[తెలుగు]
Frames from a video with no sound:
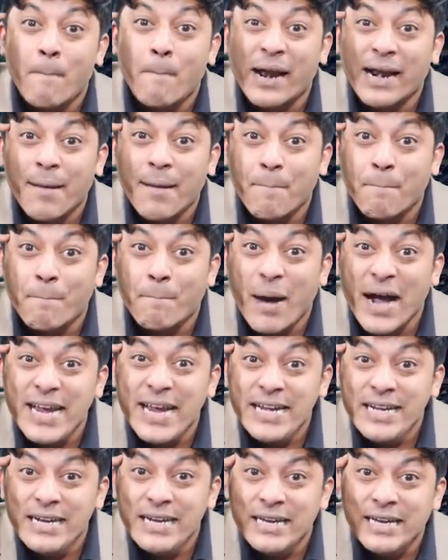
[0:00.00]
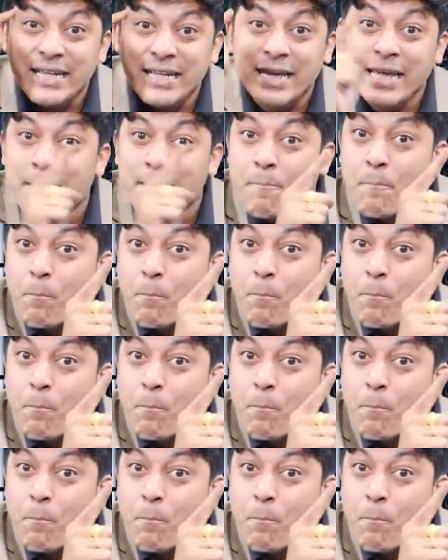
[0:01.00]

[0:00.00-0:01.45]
మన మైండ్ని